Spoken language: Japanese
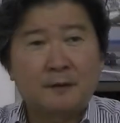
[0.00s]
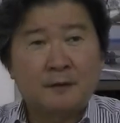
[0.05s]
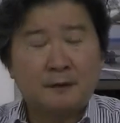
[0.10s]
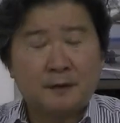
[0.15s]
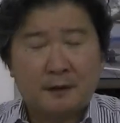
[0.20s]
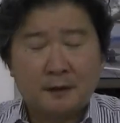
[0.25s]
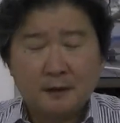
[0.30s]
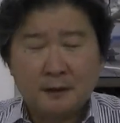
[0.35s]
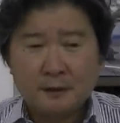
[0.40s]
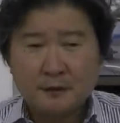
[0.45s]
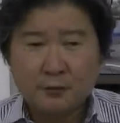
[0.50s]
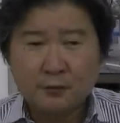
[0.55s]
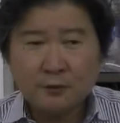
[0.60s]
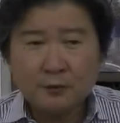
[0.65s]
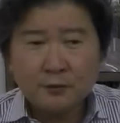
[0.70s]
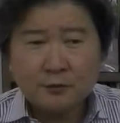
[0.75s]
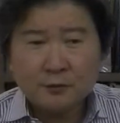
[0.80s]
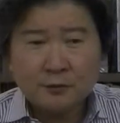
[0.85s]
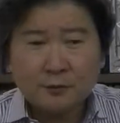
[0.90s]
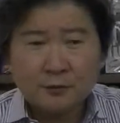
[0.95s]
だからそ
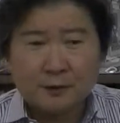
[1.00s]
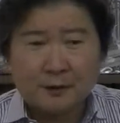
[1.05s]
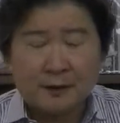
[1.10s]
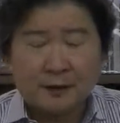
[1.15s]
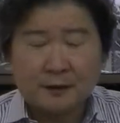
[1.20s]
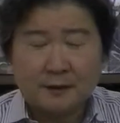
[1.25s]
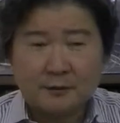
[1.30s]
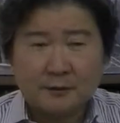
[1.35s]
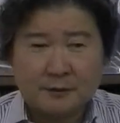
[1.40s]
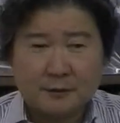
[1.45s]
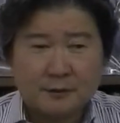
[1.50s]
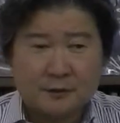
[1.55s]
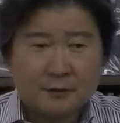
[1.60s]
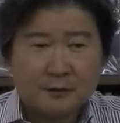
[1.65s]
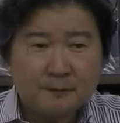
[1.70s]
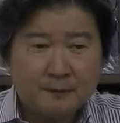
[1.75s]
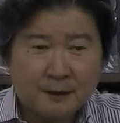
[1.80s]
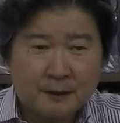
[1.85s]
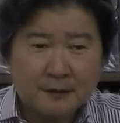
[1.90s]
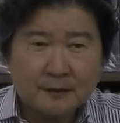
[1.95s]
ういうことをね要するに
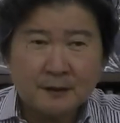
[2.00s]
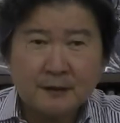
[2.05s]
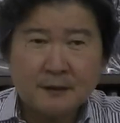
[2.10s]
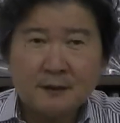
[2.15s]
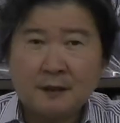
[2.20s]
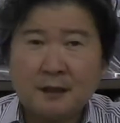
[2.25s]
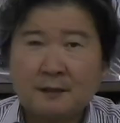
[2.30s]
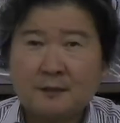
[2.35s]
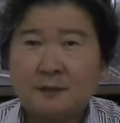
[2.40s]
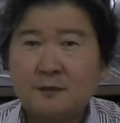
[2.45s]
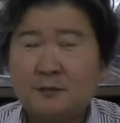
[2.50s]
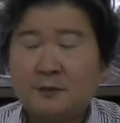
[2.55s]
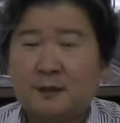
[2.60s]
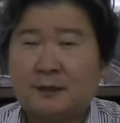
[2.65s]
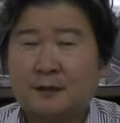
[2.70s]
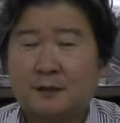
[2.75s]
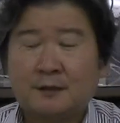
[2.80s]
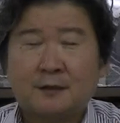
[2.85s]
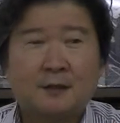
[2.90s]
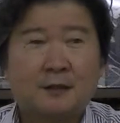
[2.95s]
積み重ねでやってるか
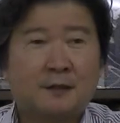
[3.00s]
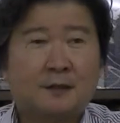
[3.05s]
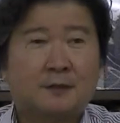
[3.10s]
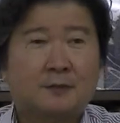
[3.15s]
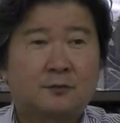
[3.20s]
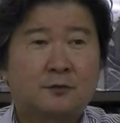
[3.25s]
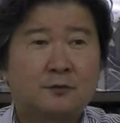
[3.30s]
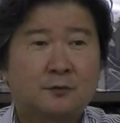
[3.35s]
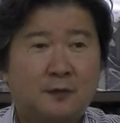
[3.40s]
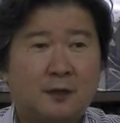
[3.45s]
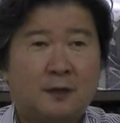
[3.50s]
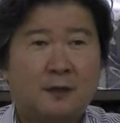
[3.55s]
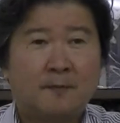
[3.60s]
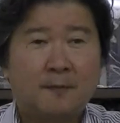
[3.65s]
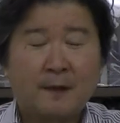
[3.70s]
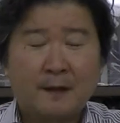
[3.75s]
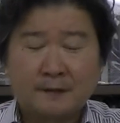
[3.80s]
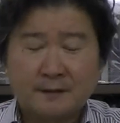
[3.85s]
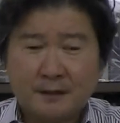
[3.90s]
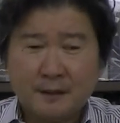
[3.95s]
やってないかっていうのは
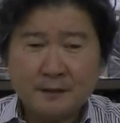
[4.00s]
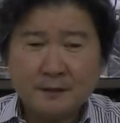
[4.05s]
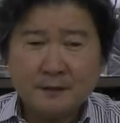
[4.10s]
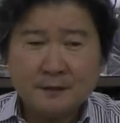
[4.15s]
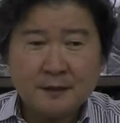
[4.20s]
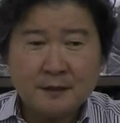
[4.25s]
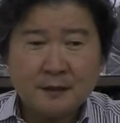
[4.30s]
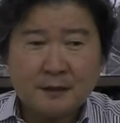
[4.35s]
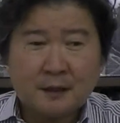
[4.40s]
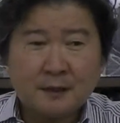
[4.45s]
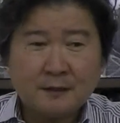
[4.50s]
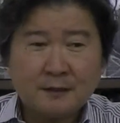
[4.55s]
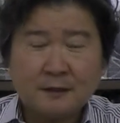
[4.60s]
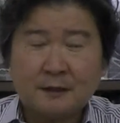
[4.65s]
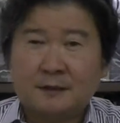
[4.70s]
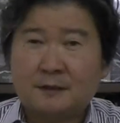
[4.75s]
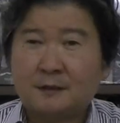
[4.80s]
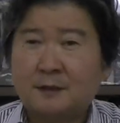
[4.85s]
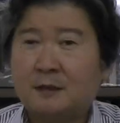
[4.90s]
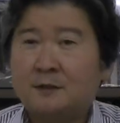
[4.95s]
全然価値
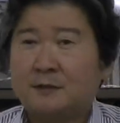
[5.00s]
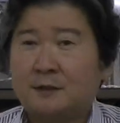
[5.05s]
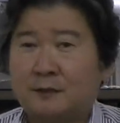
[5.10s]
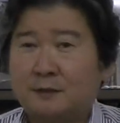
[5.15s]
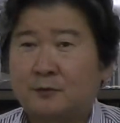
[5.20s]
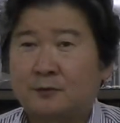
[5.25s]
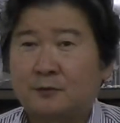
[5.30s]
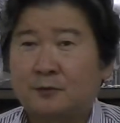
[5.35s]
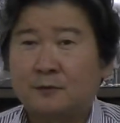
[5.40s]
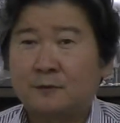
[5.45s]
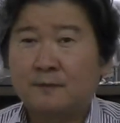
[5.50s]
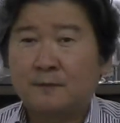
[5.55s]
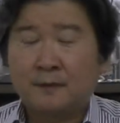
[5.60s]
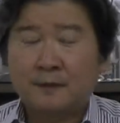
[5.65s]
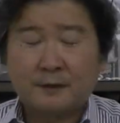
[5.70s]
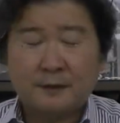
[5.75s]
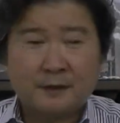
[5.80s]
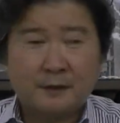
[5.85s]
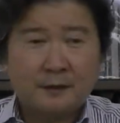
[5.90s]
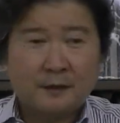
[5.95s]
が違うじゃんってこと
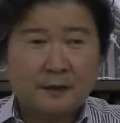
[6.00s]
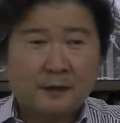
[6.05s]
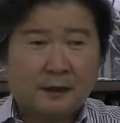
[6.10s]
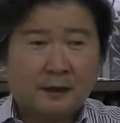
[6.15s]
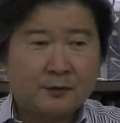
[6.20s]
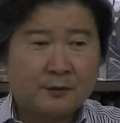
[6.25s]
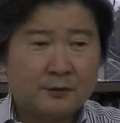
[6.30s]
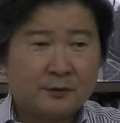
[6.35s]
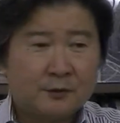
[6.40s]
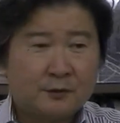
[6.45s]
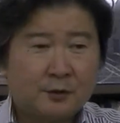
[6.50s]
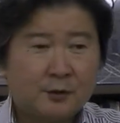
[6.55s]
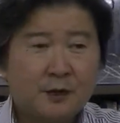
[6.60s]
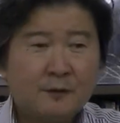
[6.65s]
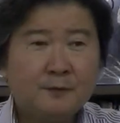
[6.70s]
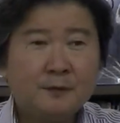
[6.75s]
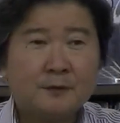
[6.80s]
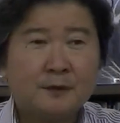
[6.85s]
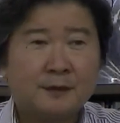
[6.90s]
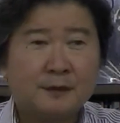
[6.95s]
で、あのー、
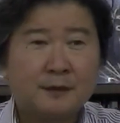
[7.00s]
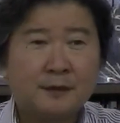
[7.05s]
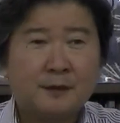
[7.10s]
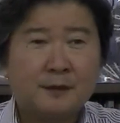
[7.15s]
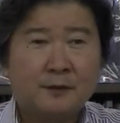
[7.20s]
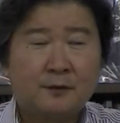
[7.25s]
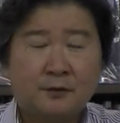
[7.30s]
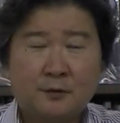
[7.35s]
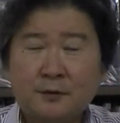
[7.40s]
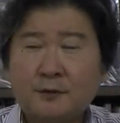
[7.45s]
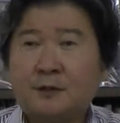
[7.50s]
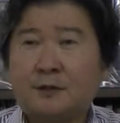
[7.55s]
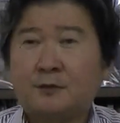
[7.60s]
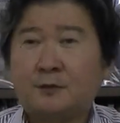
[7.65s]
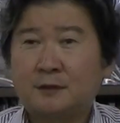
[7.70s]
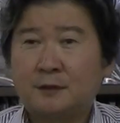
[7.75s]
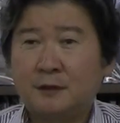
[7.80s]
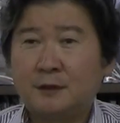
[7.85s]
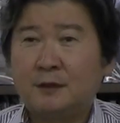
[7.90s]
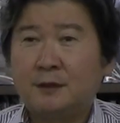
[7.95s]
トラブルがね起きた
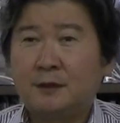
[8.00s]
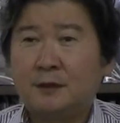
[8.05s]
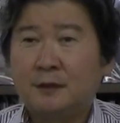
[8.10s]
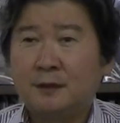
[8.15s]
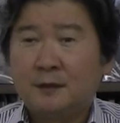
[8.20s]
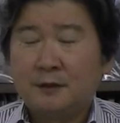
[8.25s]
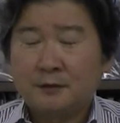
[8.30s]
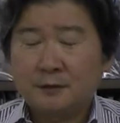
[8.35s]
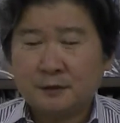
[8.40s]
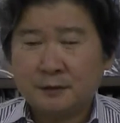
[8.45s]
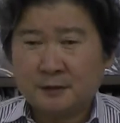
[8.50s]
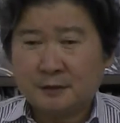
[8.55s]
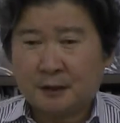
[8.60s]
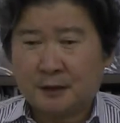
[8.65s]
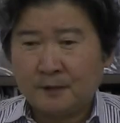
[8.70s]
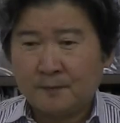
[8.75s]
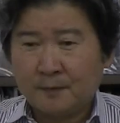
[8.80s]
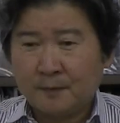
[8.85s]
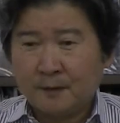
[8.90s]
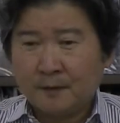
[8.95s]
時に要するに
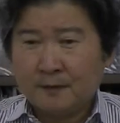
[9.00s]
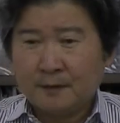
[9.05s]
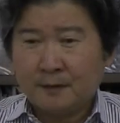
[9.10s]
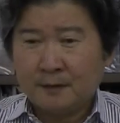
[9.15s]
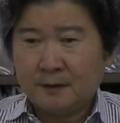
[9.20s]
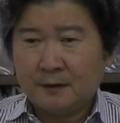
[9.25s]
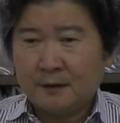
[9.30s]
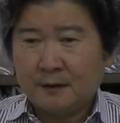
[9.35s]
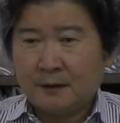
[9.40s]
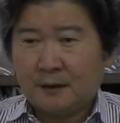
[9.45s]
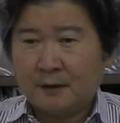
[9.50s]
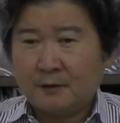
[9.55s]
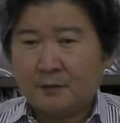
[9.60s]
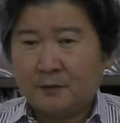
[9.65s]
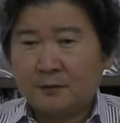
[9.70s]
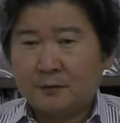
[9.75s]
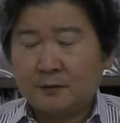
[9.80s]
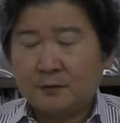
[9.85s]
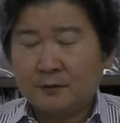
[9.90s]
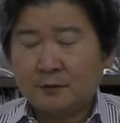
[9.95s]
さ、ねあ
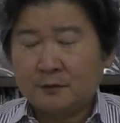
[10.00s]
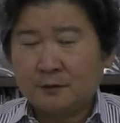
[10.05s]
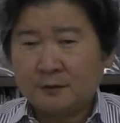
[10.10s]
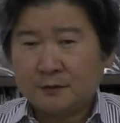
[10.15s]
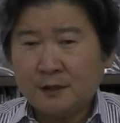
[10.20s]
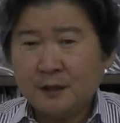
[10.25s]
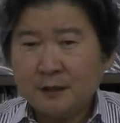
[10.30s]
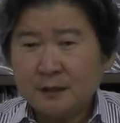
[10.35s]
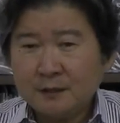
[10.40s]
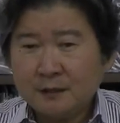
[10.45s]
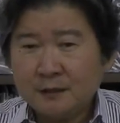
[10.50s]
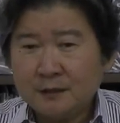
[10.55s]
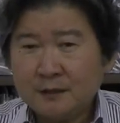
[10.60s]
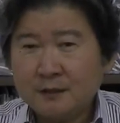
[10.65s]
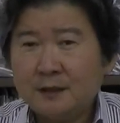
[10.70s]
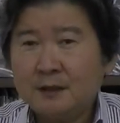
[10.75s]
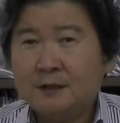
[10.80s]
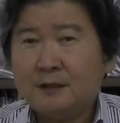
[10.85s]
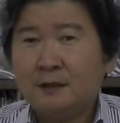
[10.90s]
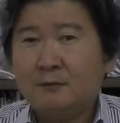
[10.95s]
のー、精
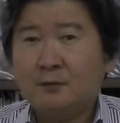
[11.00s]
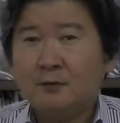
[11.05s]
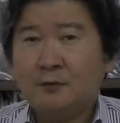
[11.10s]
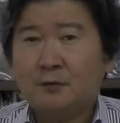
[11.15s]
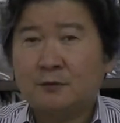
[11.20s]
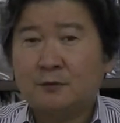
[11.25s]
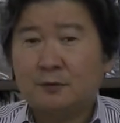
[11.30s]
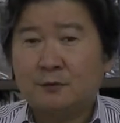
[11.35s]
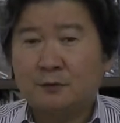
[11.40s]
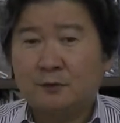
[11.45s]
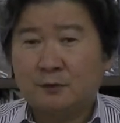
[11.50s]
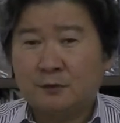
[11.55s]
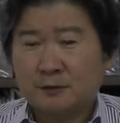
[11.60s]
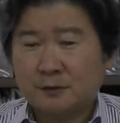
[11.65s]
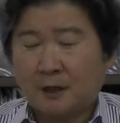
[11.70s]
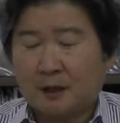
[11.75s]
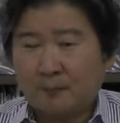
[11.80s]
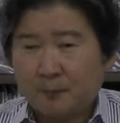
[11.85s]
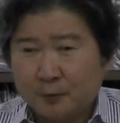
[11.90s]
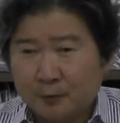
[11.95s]
神的なものの
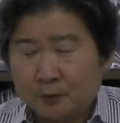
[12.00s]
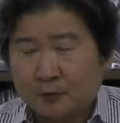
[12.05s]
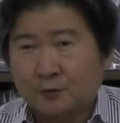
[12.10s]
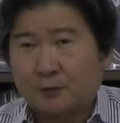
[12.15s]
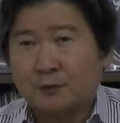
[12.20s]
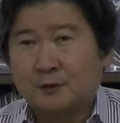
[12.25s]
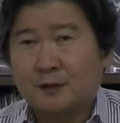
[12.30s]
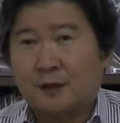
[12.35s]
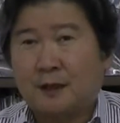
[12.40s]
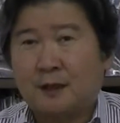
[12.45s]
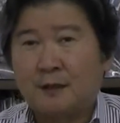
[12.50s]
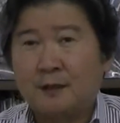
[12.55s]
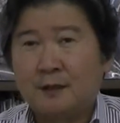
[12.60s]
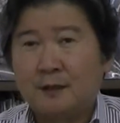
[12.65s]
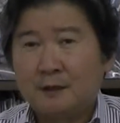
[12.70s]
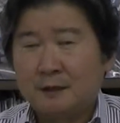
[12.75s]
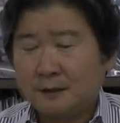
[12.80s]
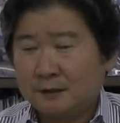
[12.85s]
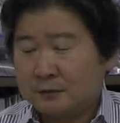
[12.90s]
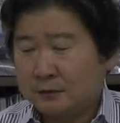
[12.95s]
サポートとさ
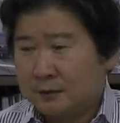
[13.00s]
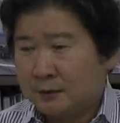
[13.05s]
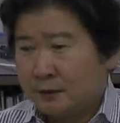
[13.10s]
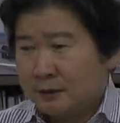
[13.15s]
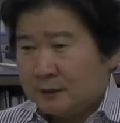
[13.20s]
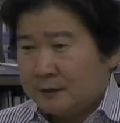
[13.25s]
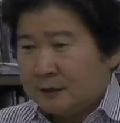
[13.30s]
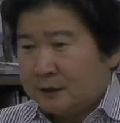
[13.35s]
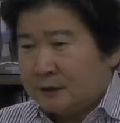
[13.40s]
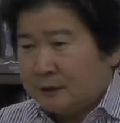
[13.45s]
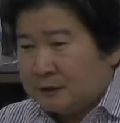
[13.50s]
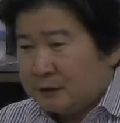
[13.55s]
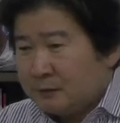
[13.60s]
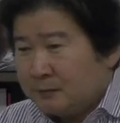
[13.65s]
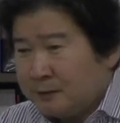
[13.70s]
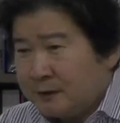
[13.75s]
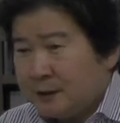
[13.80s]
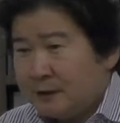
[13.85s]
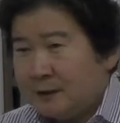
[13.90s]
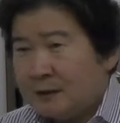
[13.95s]
やつ実
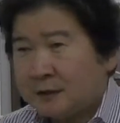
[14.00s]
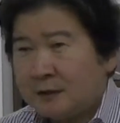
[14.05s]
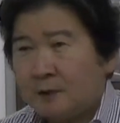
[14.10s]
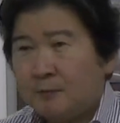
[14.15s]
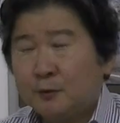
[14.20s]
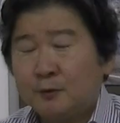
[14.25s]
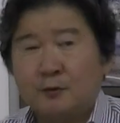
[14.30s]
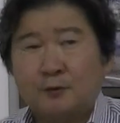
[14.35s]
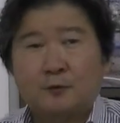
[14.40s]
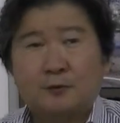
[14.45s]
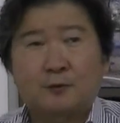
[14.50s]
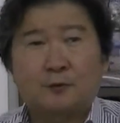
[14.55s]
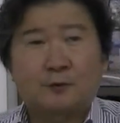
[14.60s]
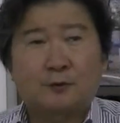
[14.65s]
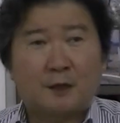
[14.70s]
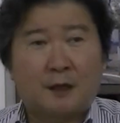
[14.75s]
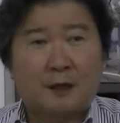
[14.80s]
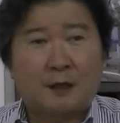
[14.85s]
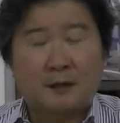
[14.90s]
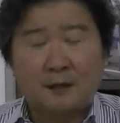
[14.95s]
務的なサポートってこと
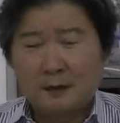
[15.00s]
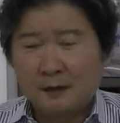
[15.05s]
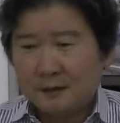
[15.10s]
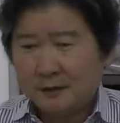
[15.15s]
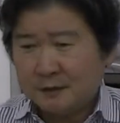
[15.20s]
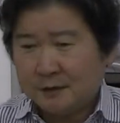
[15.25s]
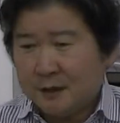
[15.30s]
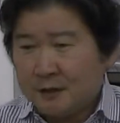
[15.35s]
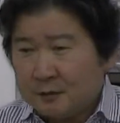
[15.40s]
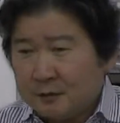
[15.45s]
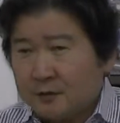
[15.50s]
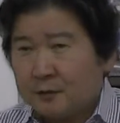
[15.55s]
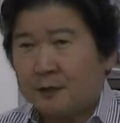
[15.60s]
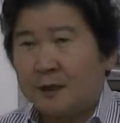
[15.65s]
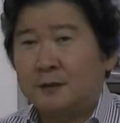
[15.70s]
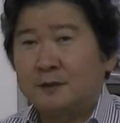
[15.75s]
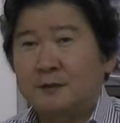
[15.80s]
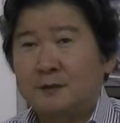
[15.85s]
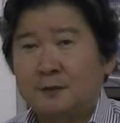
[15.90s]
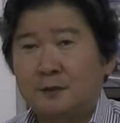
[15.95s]
がセット
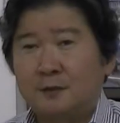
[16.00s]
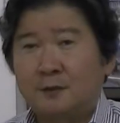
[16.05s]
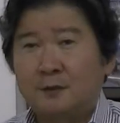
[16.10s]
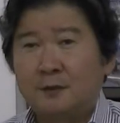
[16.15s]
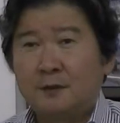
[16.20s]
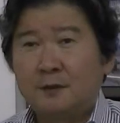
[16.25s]
なんですよ。